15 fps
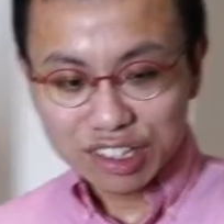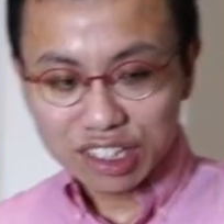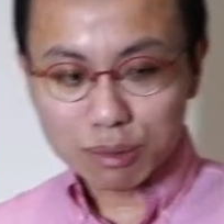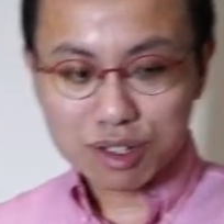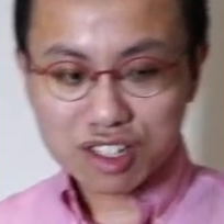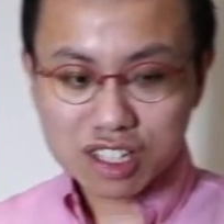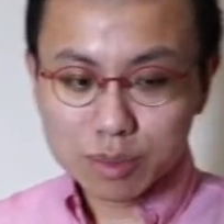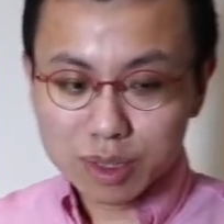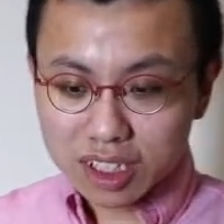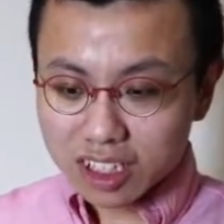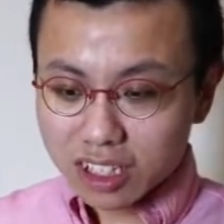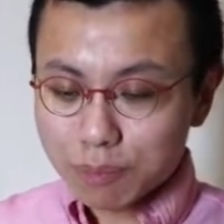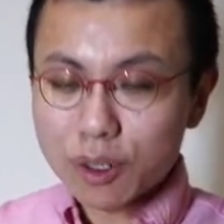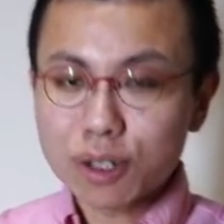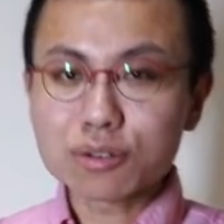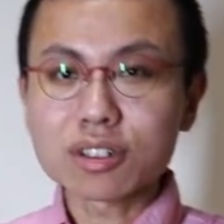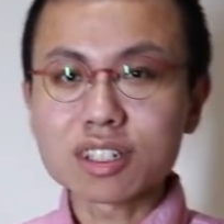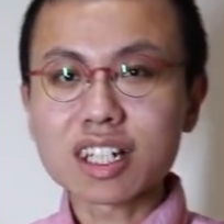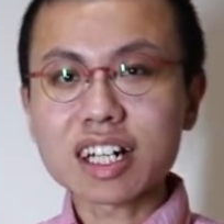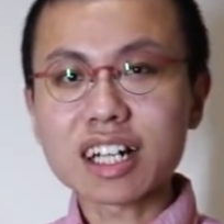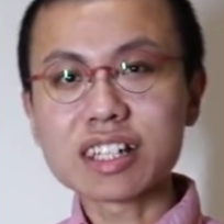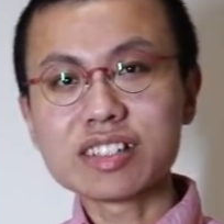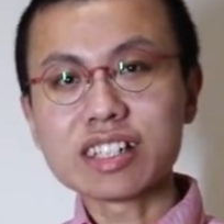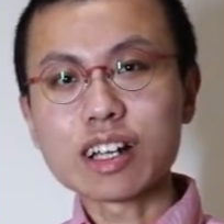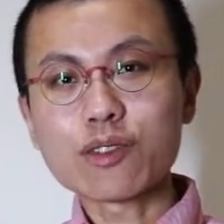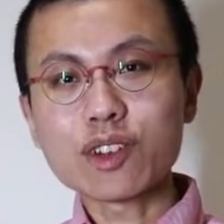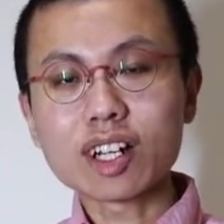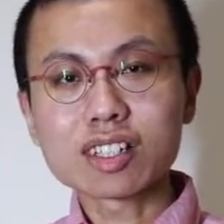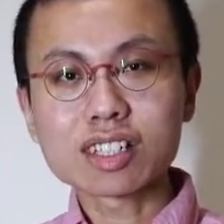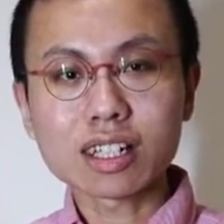那么智米的这个包装呢，看起来
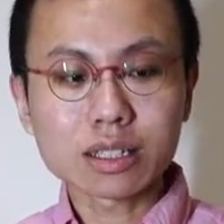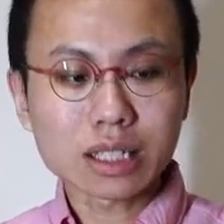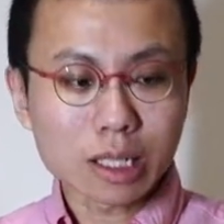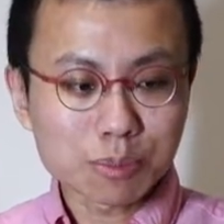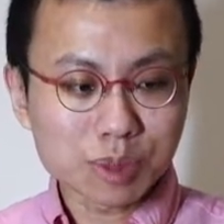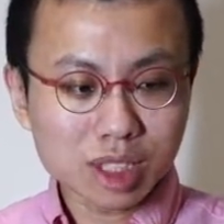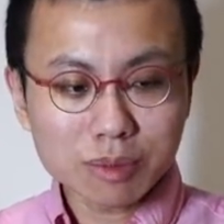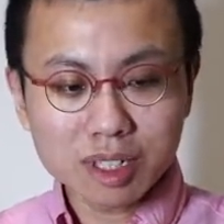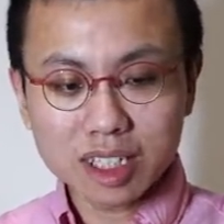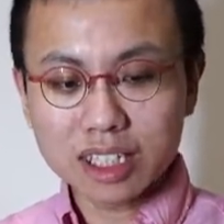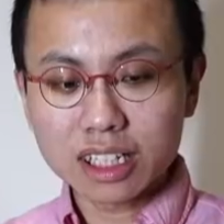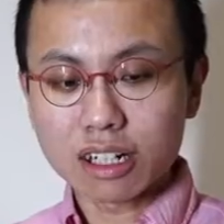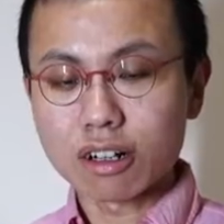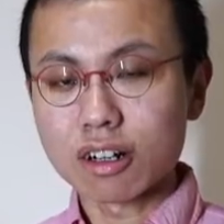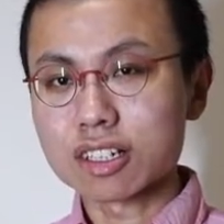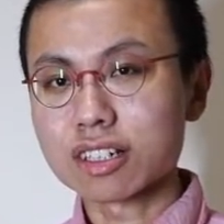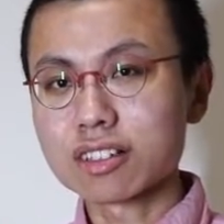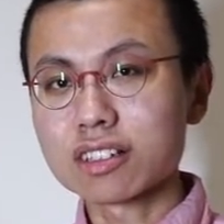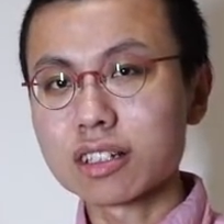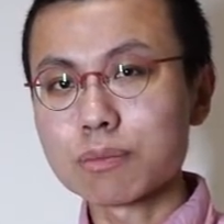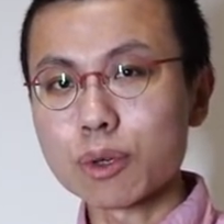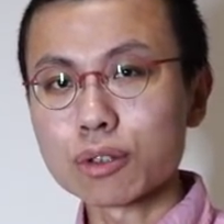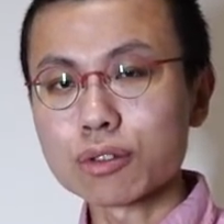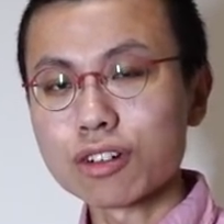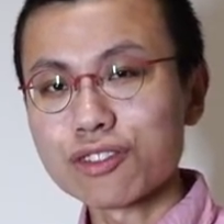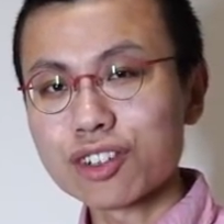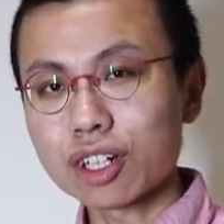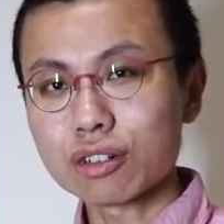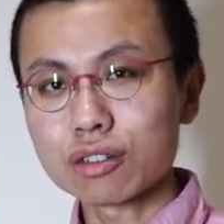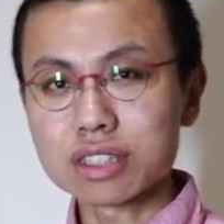非常像一台笔记本电脑啊，整体的包装
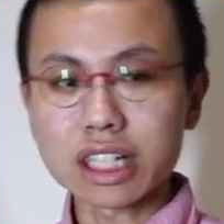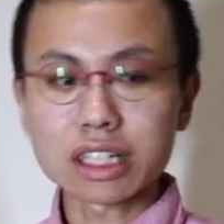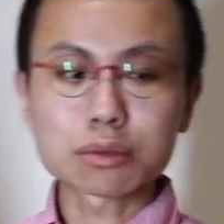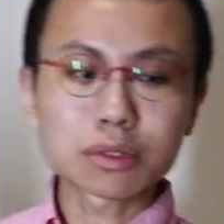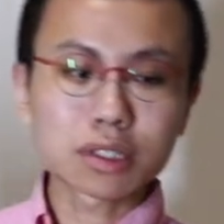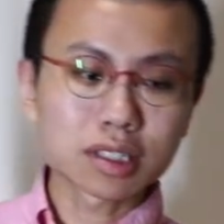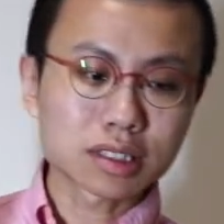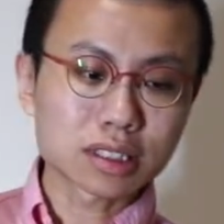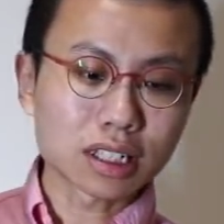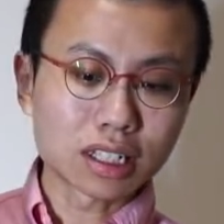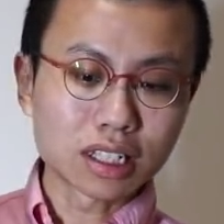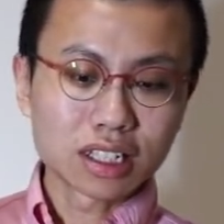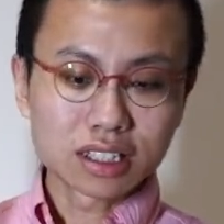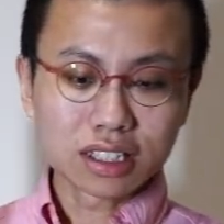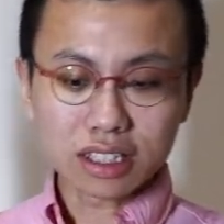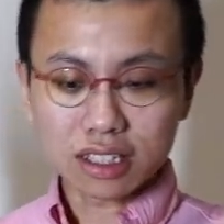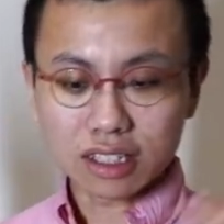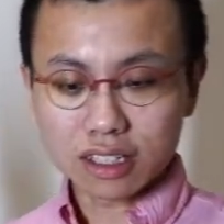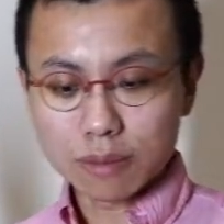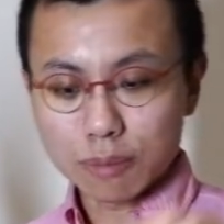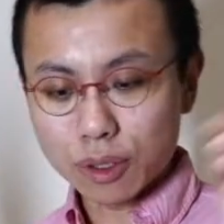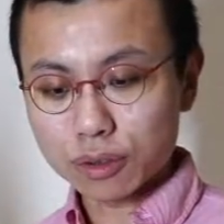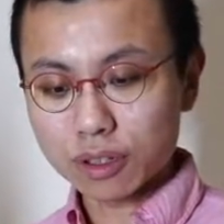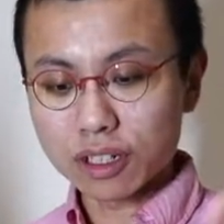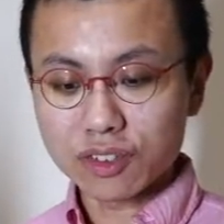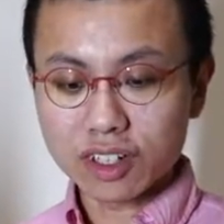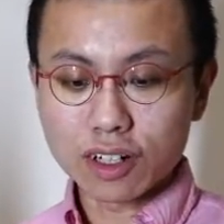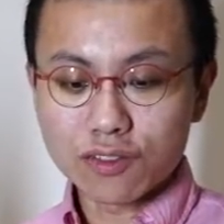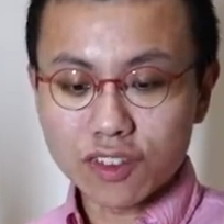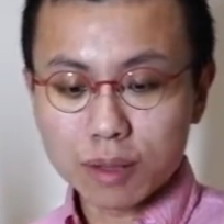非常有家族特色，那整个包装也
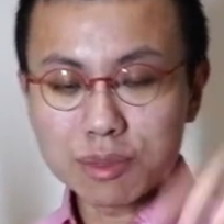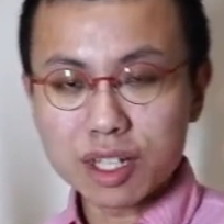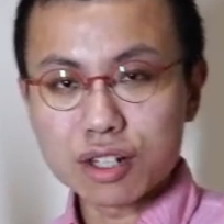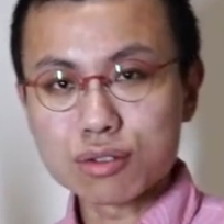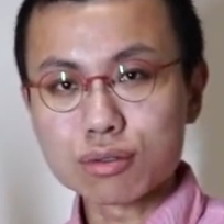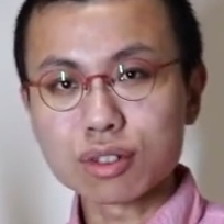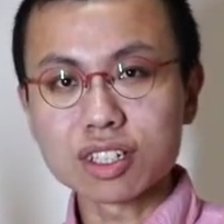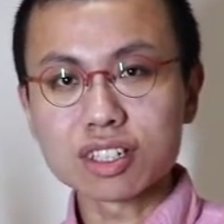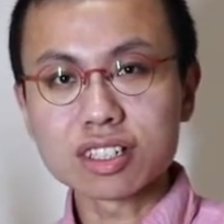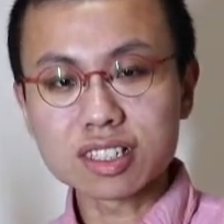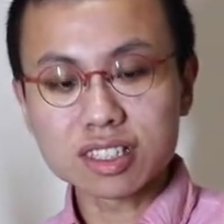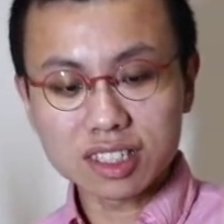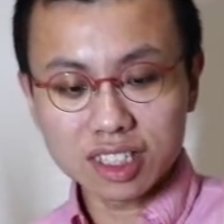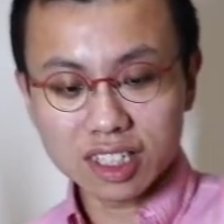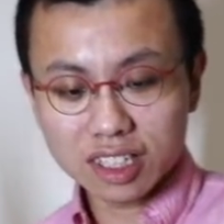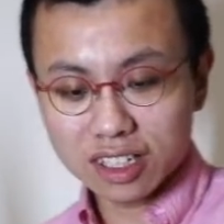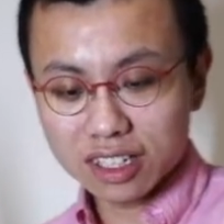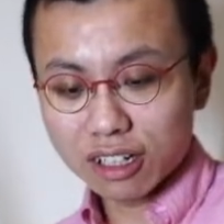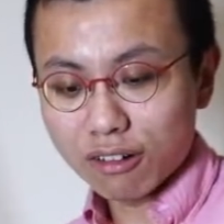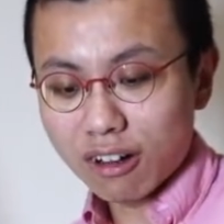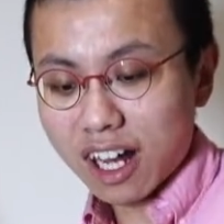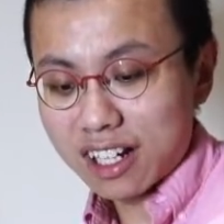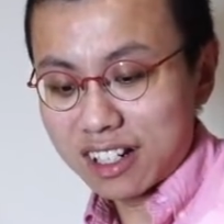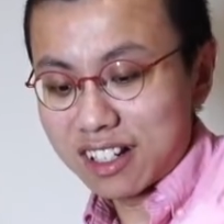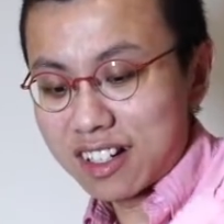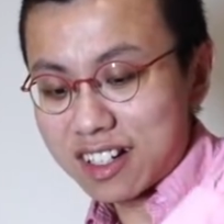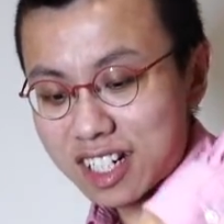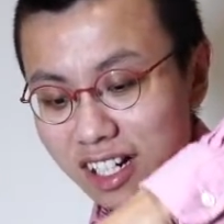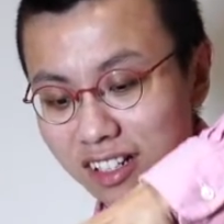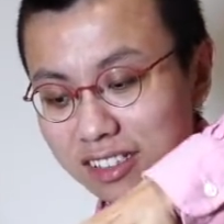非常方便。如果你是自己一个人的话，
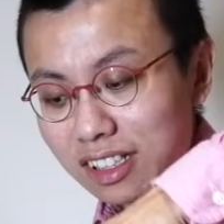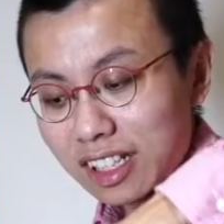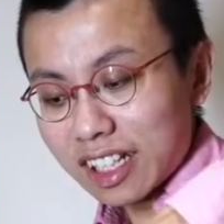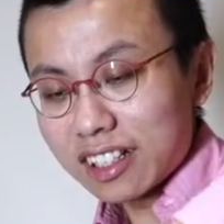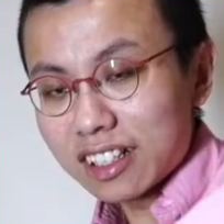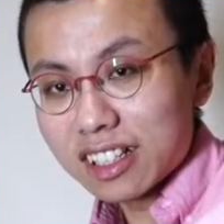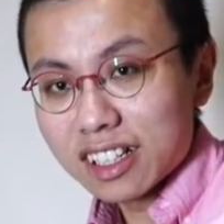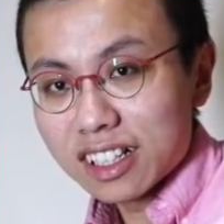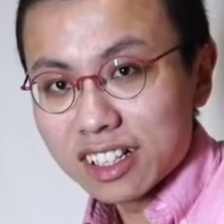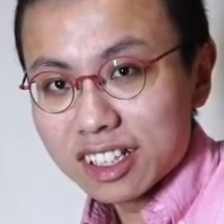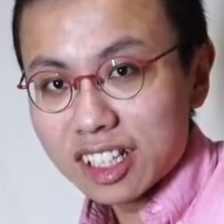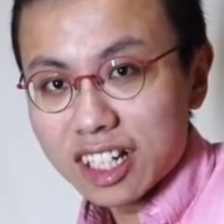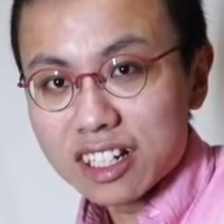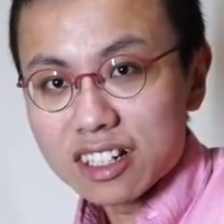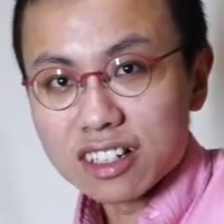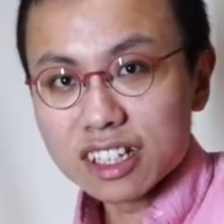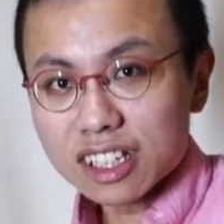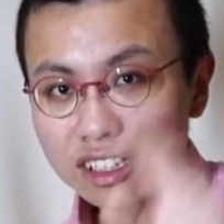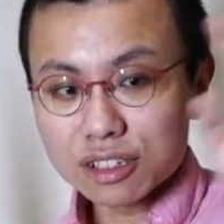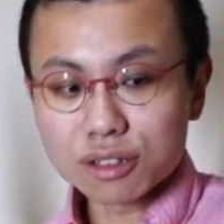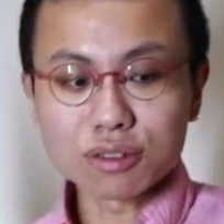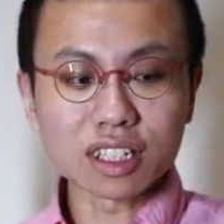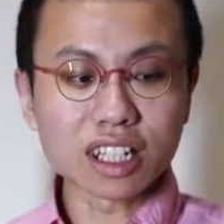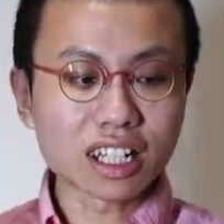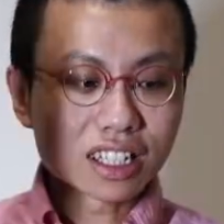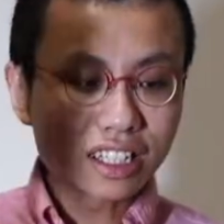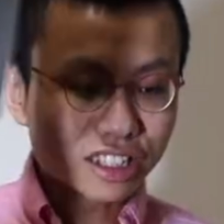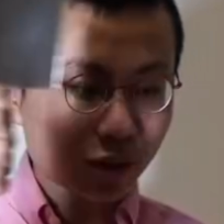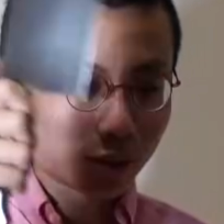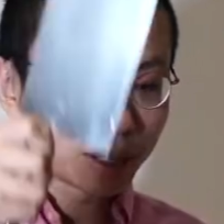这样子拎。你也是拎得动的，
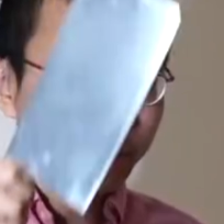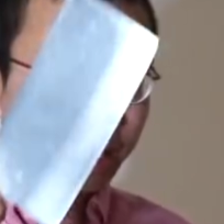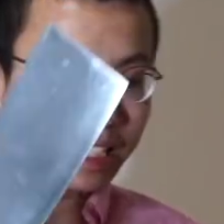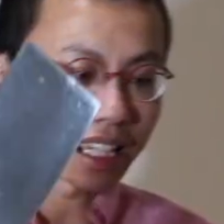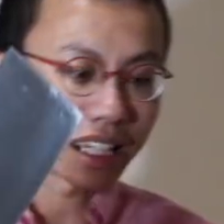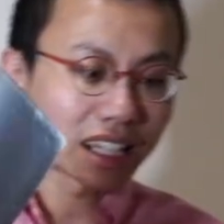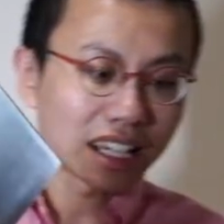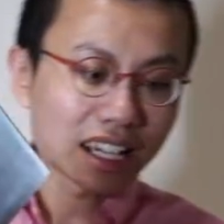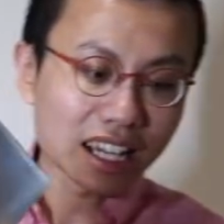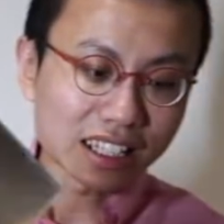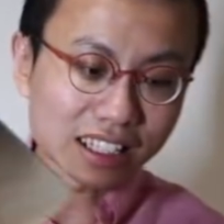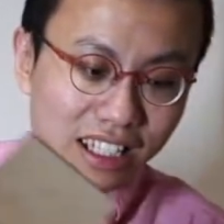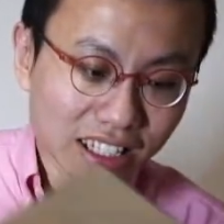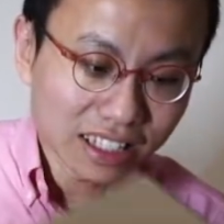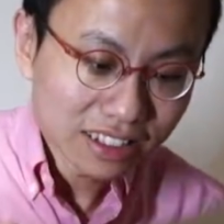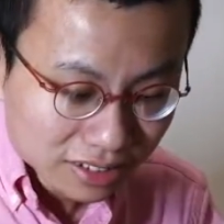那我们先把它打开来看一下。